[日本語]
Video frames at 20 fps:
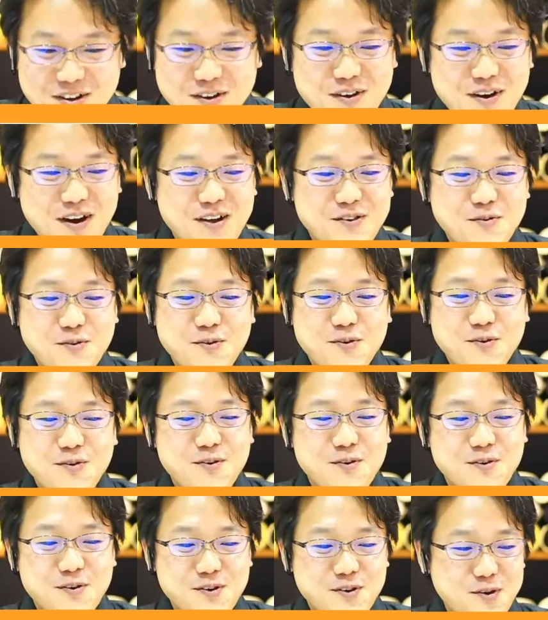あ
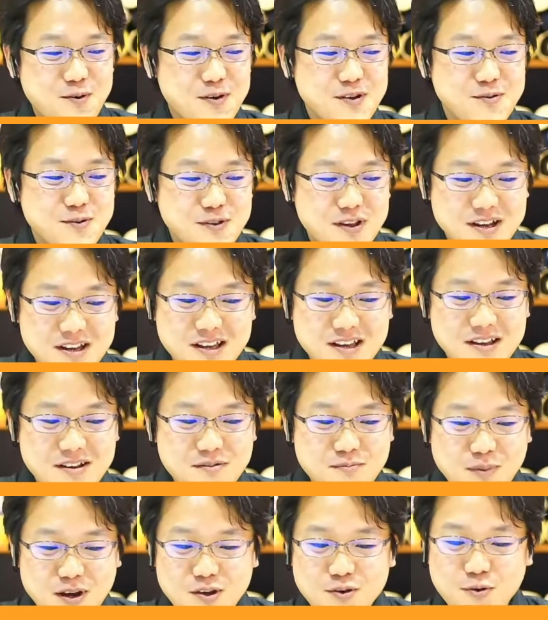の、今日はそんなに、
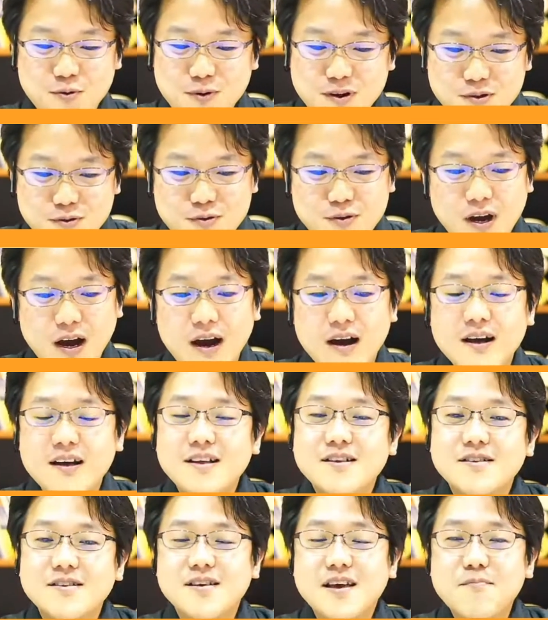まあ、今日はというか、
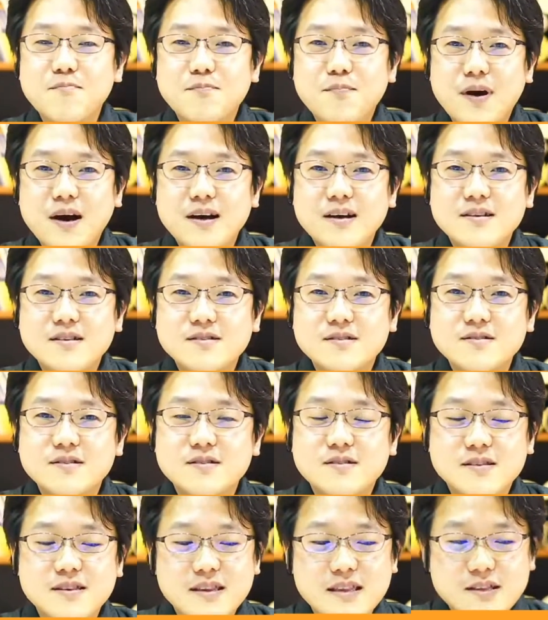全
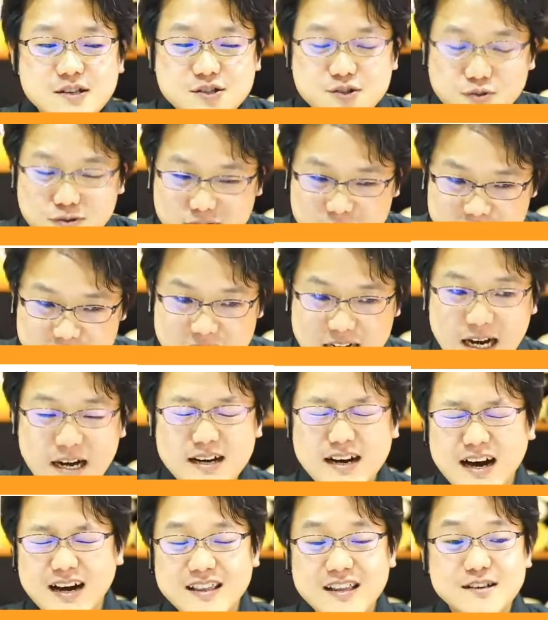般、長時間
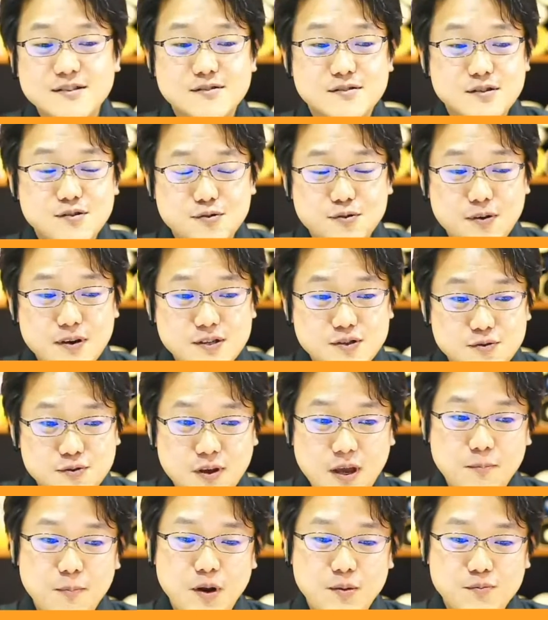話すっていうのはちょっと
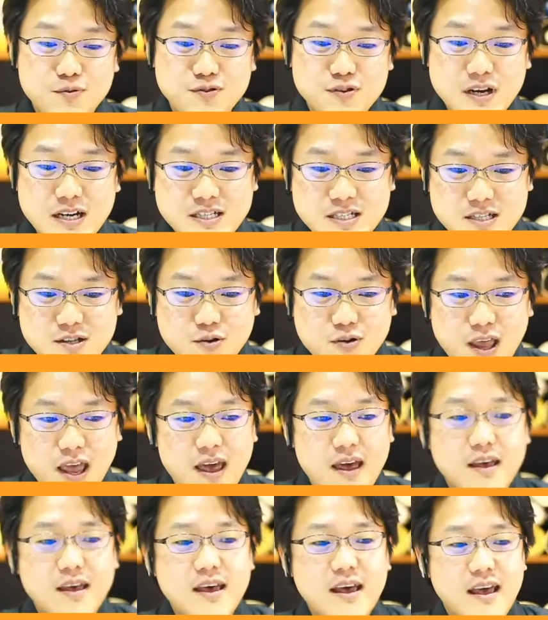やっぱり難しいの
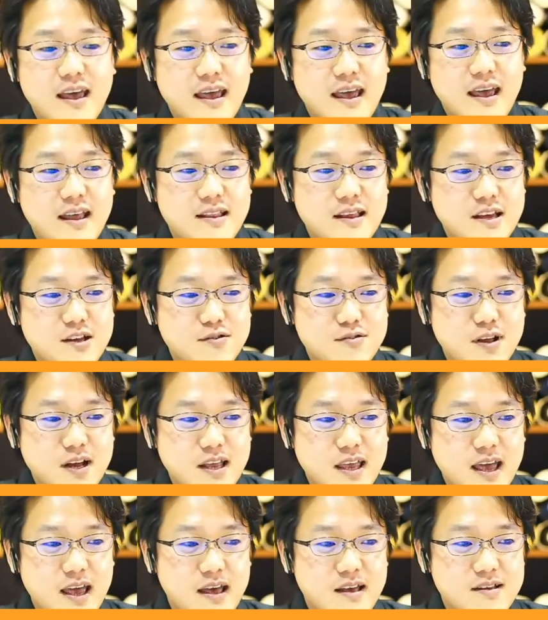で、えー、できるだ
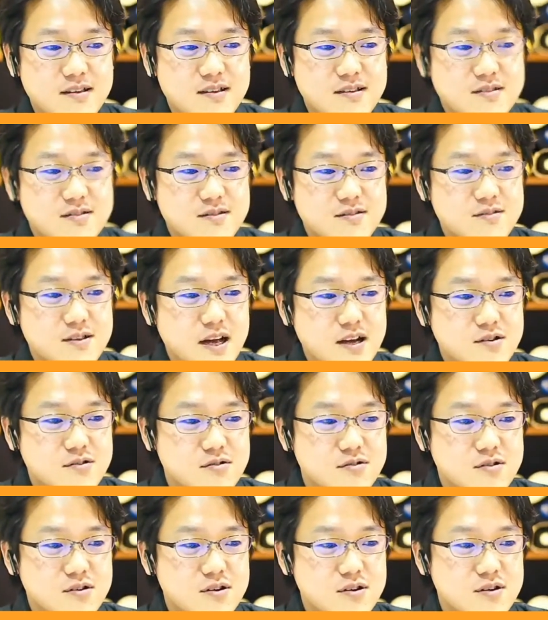け少な
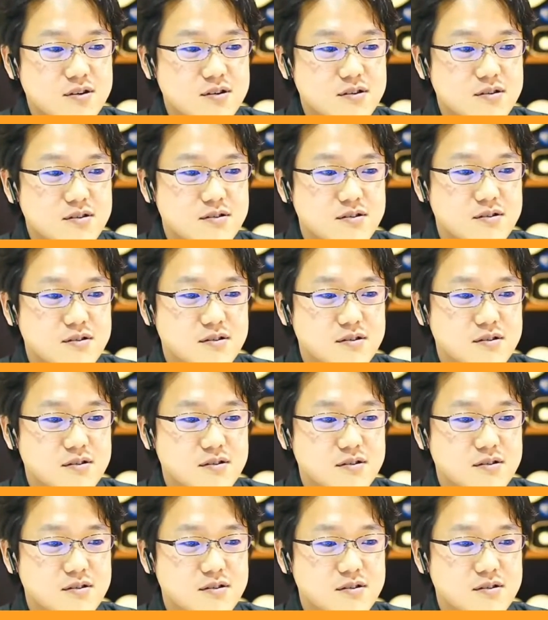く、今